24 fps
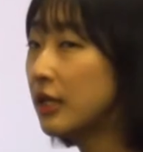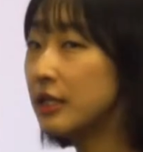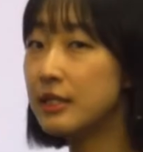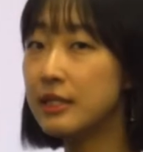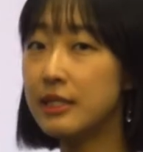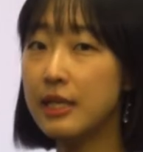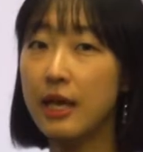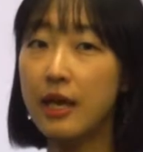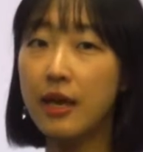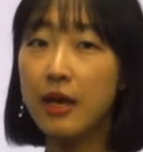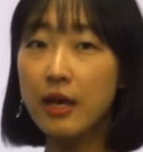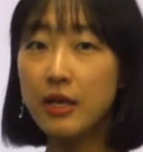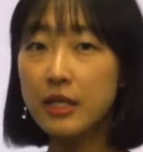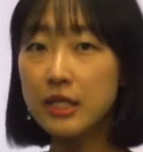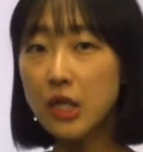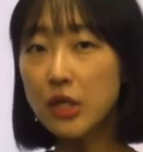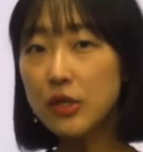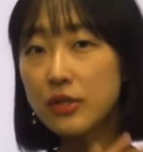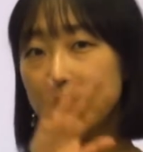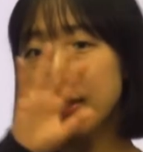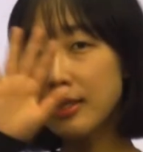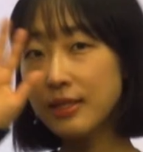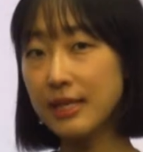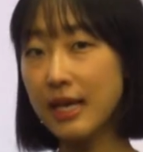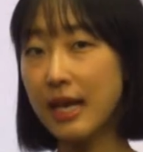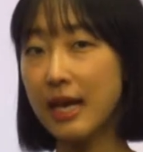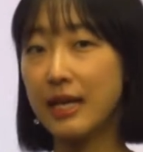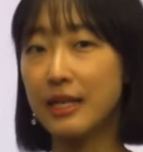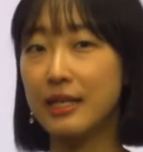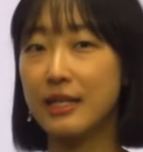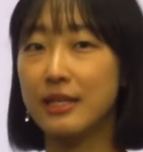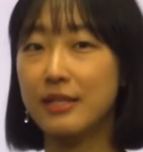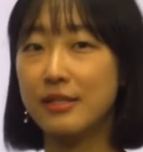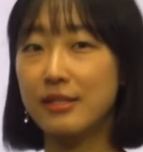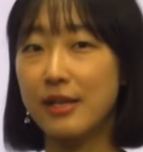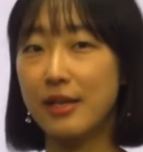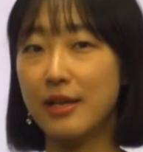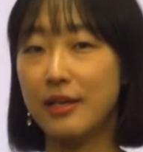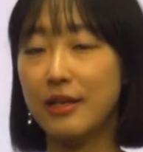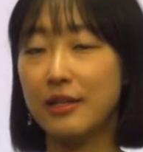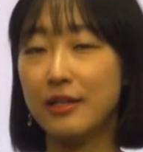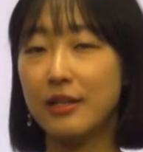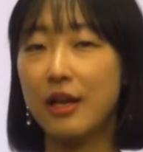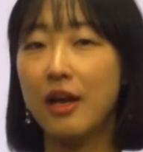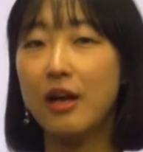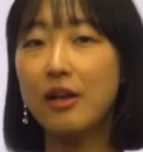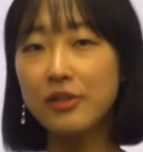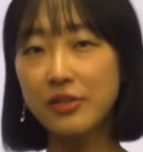이제 천체 자리를 얘기할
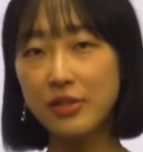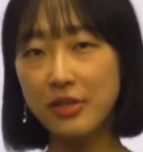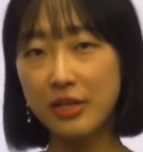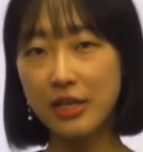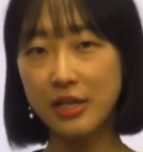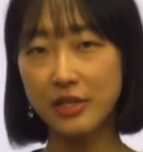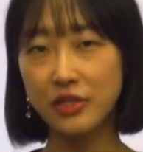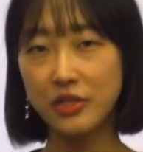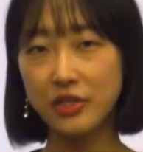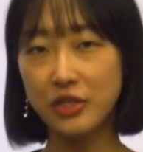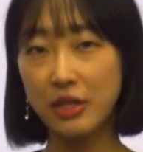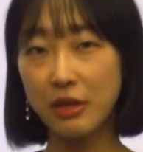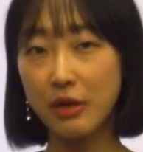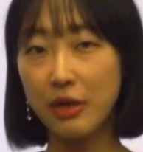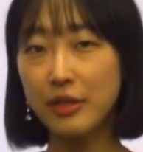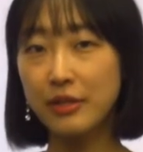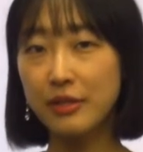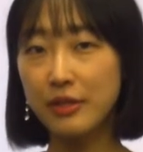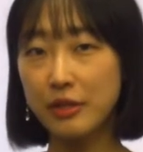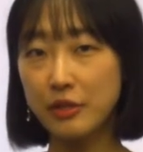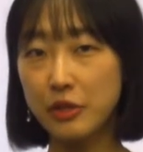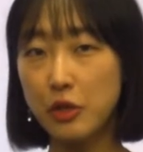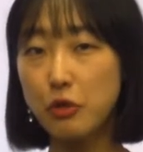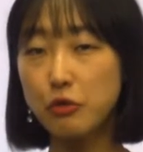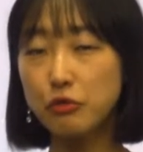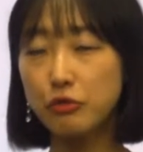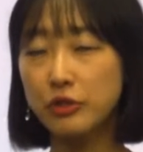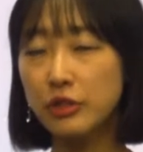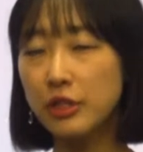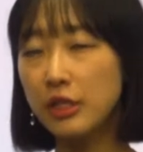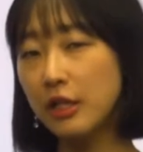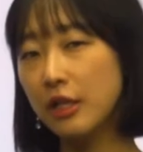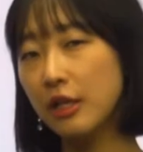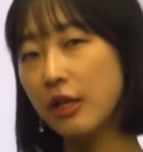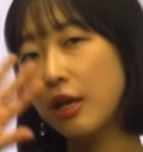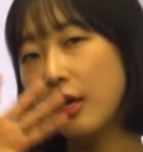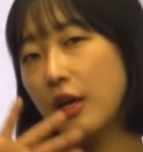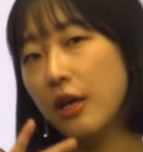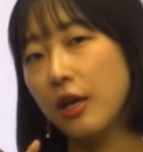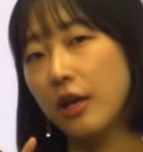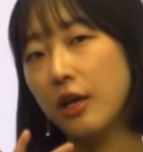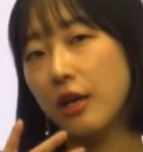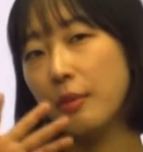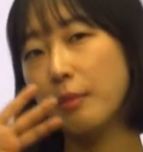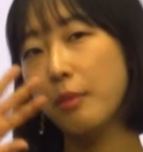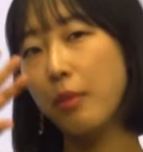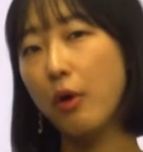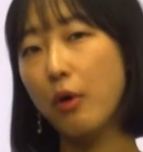때 constellation이라고 하는데 성우는
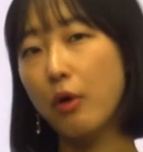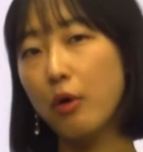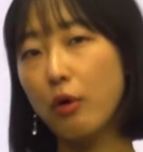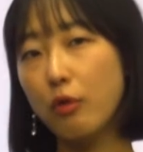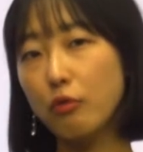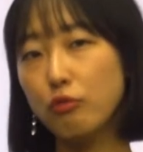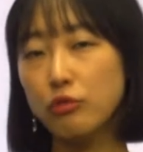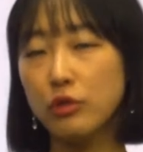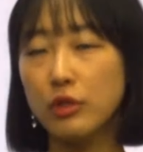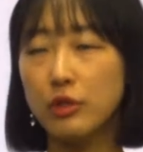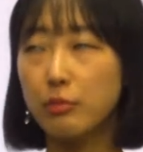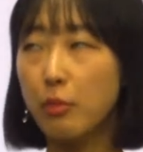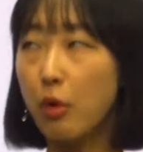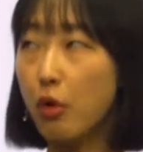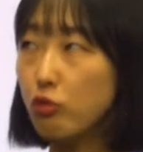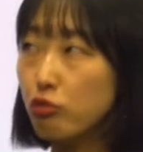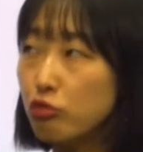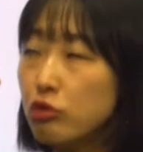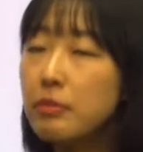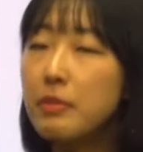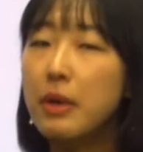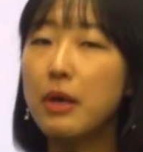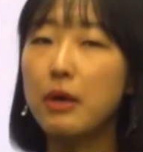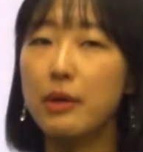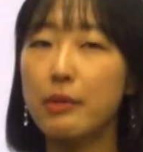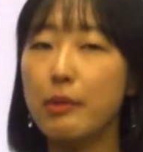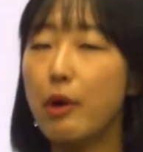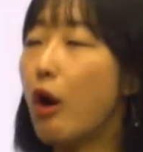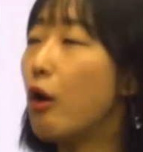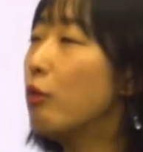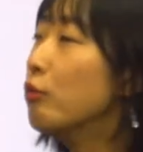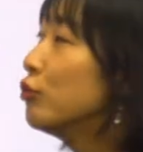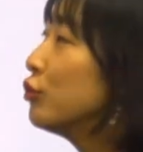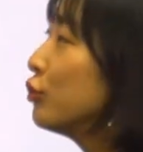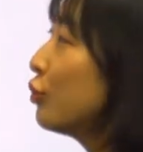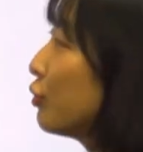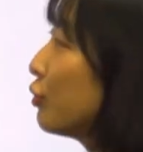뭐 우리 뭐 우리말로 검은